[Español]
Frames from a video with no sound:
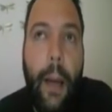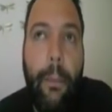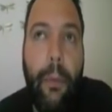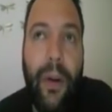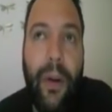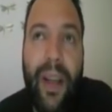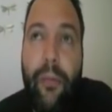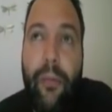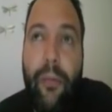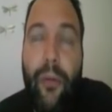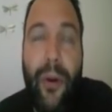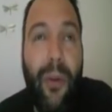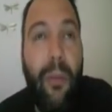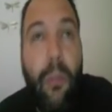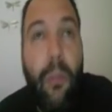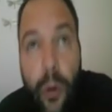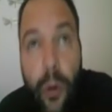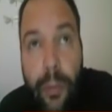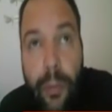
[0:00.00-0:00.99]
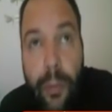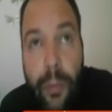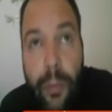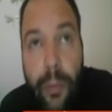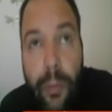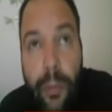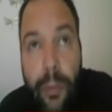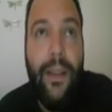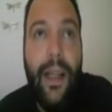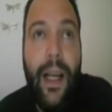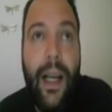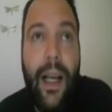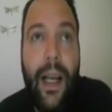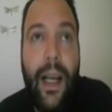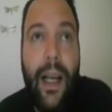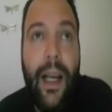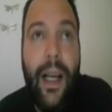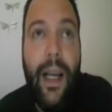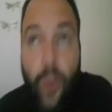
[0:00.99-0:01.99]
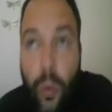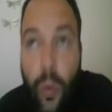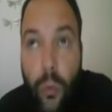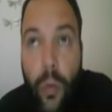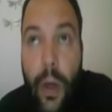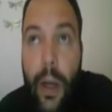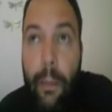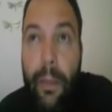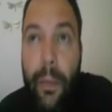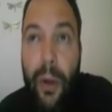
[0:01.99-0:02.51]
porque fueron muy maltratados como nunca,